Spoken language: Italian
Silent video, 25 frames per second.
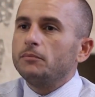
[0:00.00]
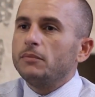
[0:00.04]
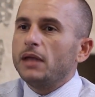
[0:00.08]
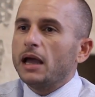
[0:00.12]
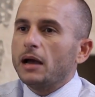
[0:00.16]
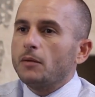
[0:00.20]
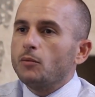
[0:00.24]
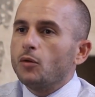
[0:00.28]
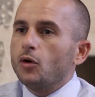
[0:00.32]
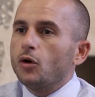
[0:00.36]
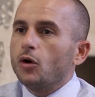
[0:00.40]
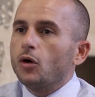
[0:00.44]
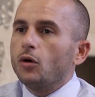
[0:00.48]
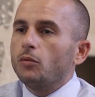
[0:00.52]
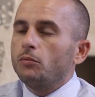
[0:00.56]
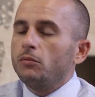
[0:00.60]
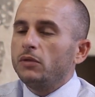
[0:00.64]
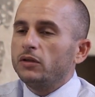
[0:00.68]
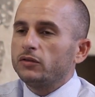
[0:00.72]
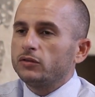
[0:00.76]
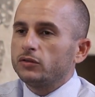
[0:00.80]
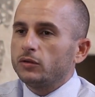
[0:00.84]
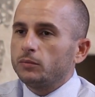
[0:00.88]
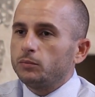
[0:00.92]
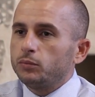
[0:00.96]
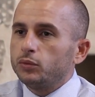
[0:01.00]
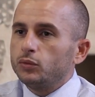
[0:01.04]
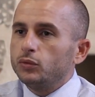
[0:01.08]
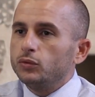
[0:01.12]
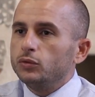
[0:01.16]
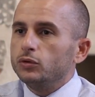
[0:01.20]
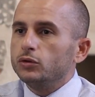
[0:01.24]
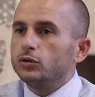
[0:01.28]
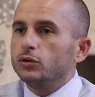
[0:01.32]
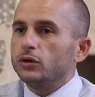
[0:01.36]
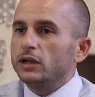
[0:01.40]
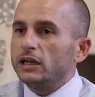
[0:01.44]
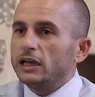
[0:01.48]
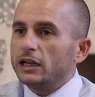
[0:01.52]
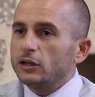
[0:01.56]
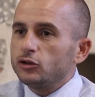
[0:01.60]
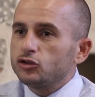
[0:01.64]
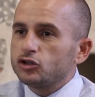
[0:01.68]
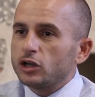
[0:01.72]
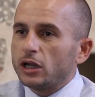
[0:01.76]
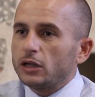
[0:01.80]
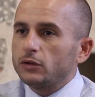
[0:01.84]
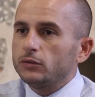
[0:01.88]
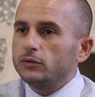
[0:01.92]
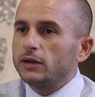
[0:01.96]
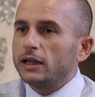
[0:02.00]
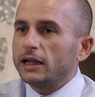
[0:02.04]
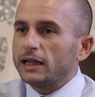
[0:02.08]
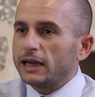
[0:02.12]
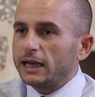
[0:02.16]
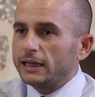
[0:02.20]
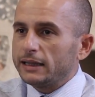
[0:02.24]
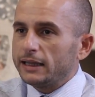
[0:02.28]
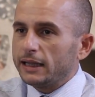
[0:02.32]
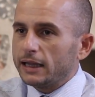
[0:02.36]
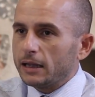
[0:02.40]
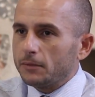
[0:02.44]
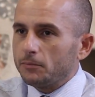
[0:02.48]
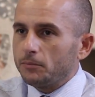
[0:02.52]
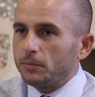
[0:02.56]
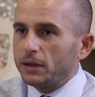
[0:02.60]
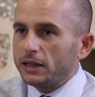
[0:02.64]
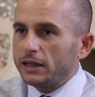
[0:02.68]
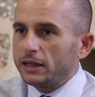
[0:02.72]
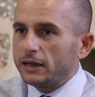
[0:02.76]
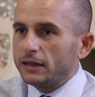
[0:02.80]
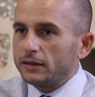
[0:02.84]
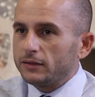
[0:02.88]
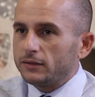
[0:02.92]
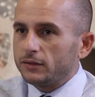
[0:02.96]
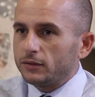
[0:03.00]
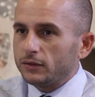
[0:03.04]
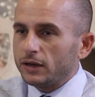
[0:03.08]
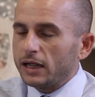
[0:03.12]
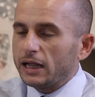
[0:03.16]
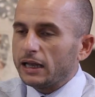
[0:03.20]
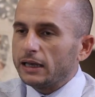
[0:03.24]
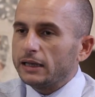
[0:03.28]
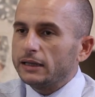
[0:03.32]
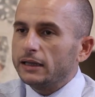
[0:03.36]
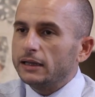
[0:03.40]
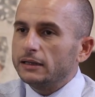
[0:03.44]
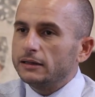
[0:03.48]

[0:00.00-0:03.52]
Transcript: abbiamo messo a punto e lanciato una grande campagna nazionale